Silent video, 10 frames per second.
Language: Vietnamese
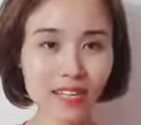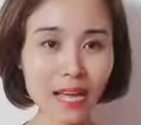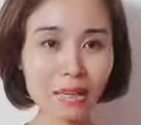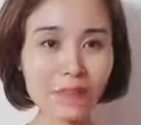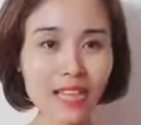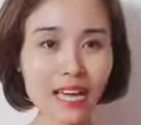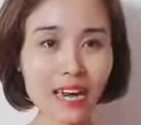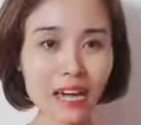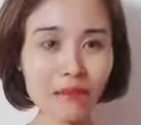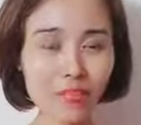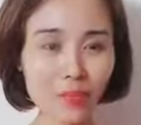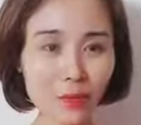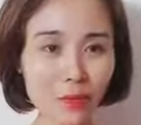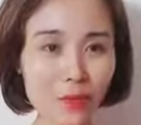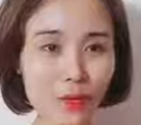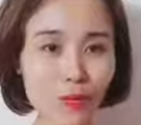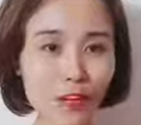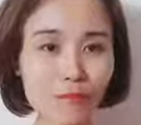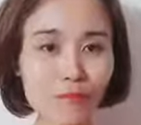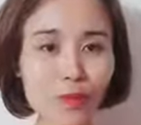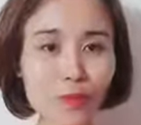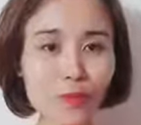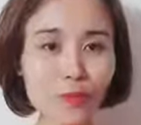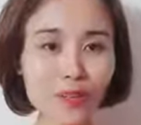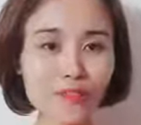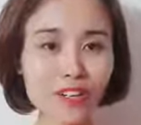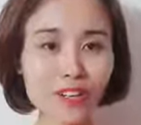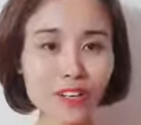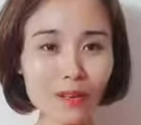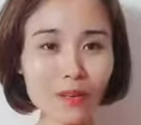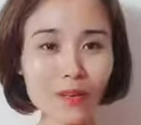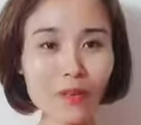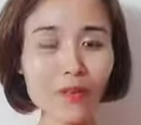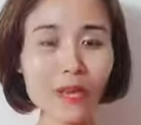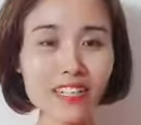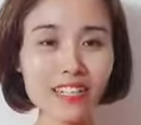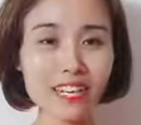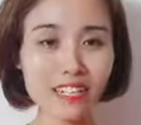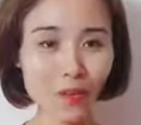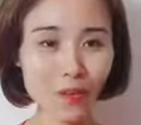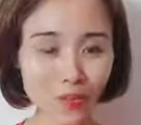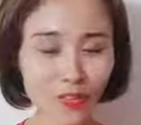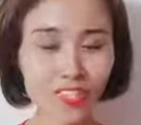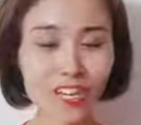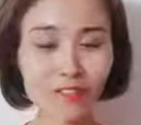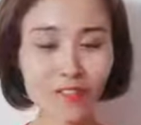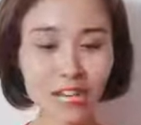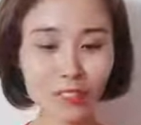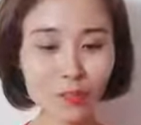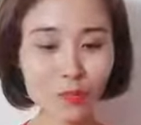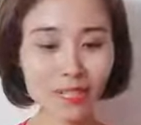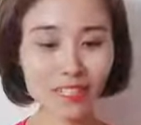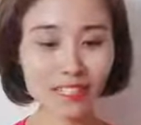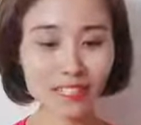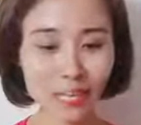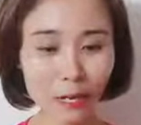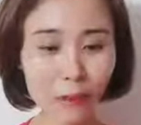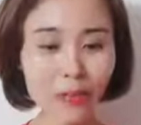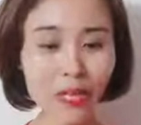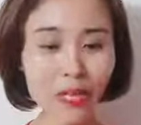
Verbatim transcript: tham gia làm việc cùng một đội nhóm vô cùng tuyệt vời luôn luôn đoàn kết hỗ trợ và giúp đỡ lẫn nhau